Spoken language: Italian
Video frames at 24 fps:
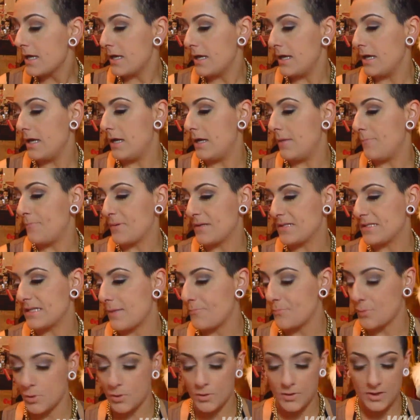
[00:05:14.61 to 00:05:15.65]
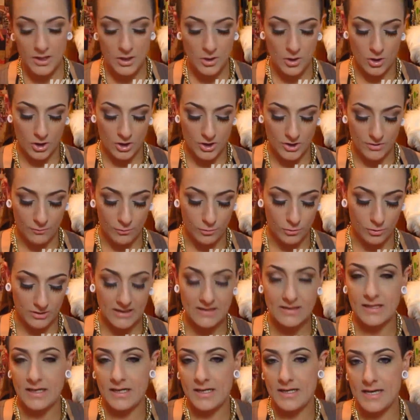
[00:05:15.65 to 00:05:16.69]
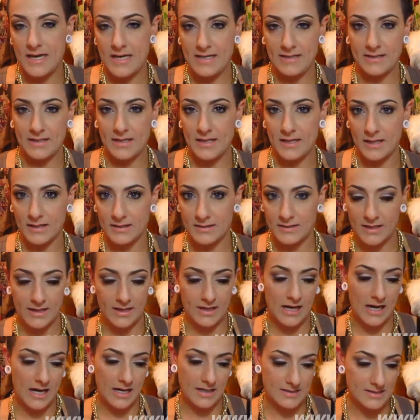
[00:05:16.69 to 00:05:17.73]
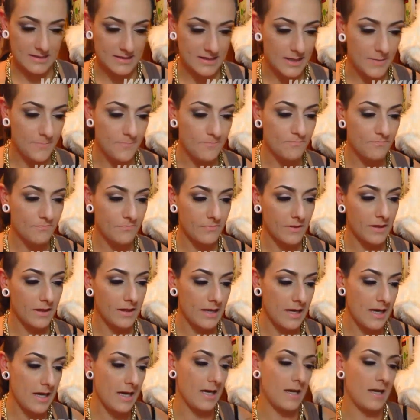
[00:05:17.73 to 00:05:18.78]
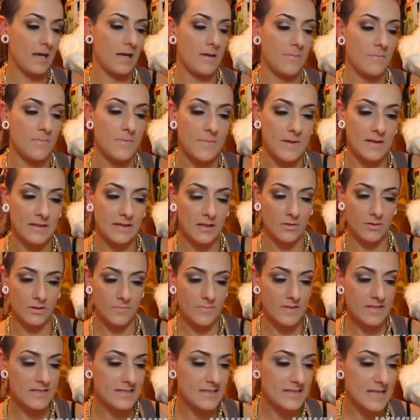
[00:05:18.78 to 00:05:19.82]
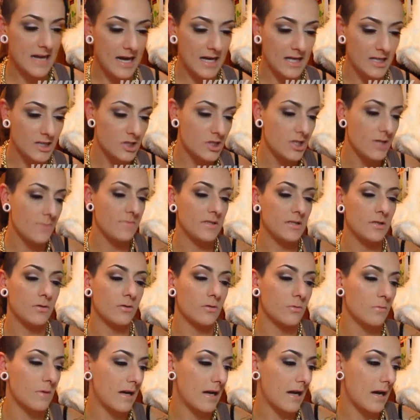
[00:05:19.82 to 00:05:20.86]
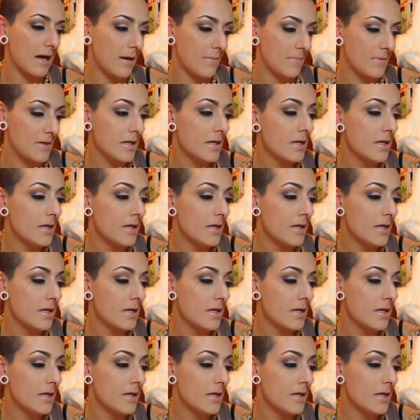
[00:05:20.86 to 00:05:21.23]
eh, per esempio io ho ricevuto tante richieste di tante ragazze che eh, mi mandano dei messaggi e mi dicono guarda